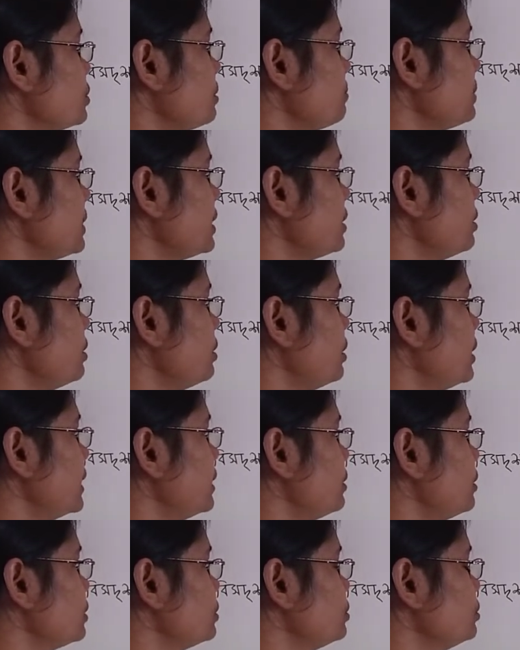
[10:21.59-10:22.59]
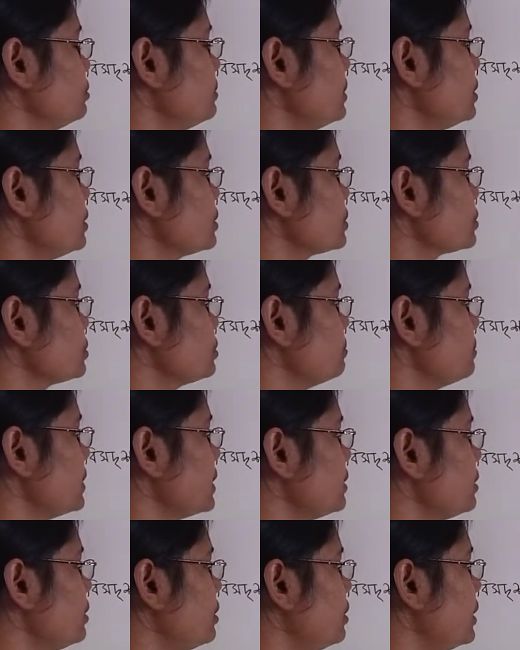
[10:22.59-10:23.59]
সমান হয় অথবা
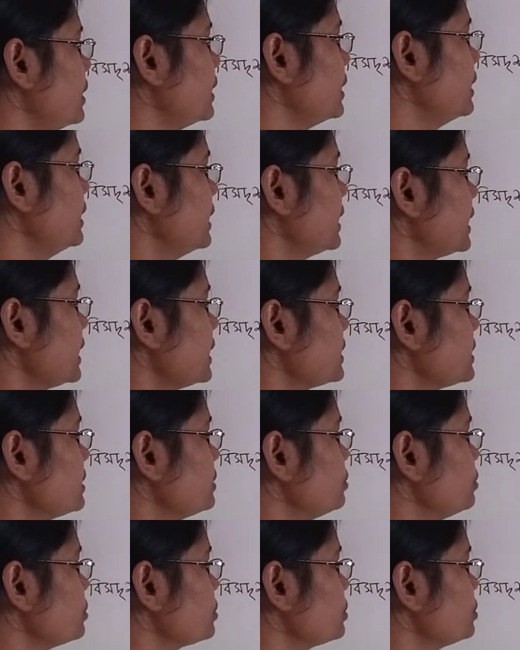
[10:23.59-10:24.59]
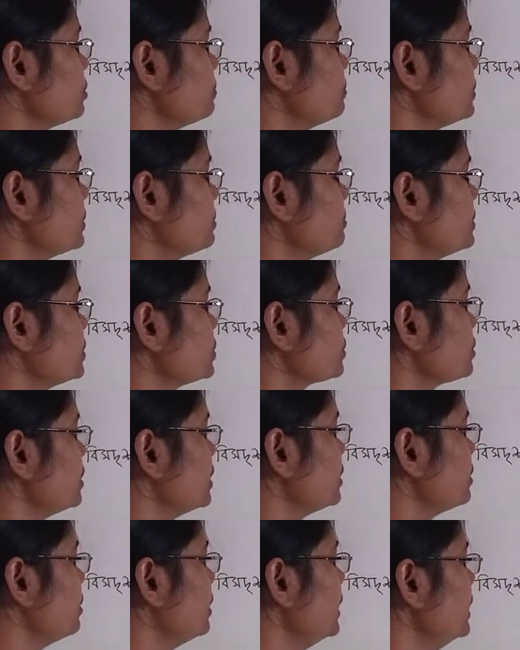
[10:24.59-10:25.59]
অসমান হয় এটা দর্তব্যের
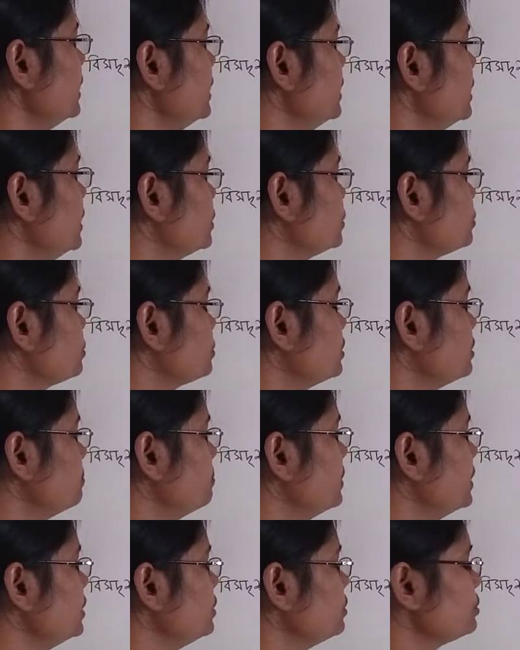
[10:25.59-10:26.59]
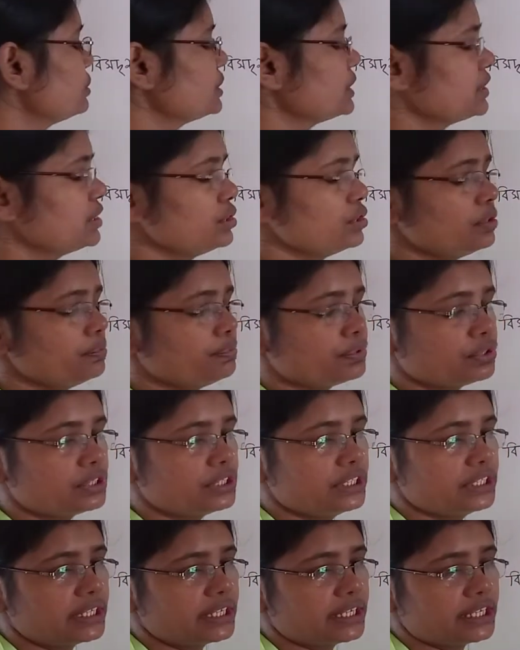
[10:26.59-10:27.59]
বিষয় নয় যদি ভিন্ন জাতীয়
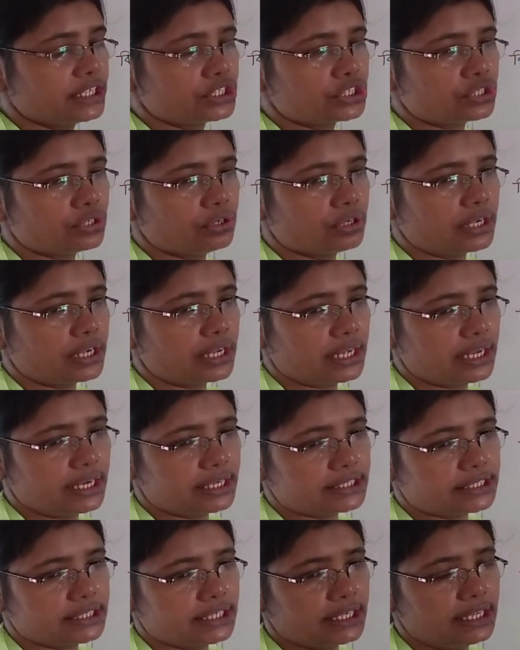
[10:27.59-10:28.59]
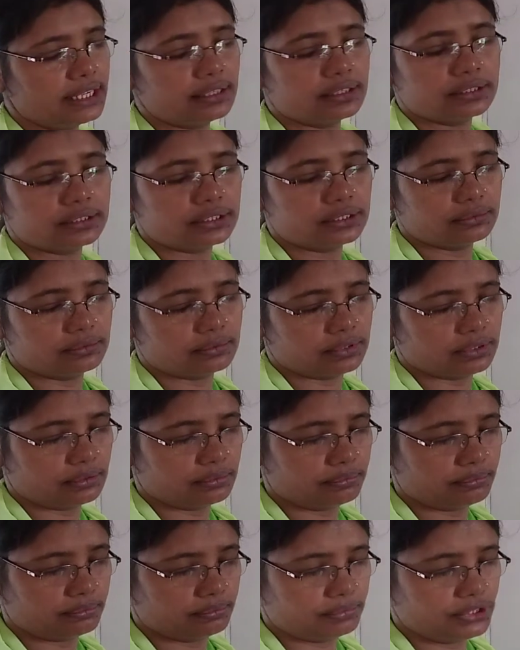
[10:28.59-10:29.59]
প্রতীকের সংখ্যা আসে
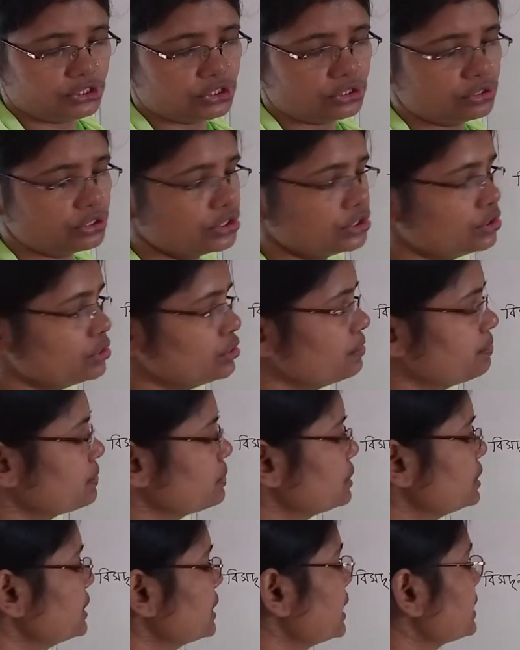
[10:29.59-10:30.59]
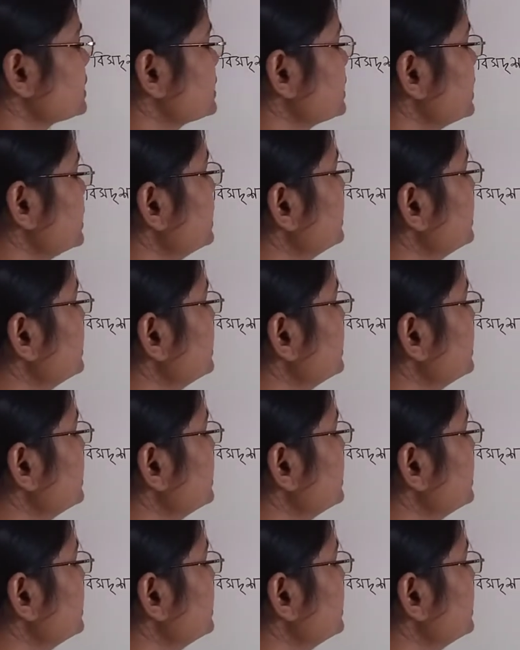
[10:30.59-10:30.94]
বীজগণিতীয় প্রতীক আসে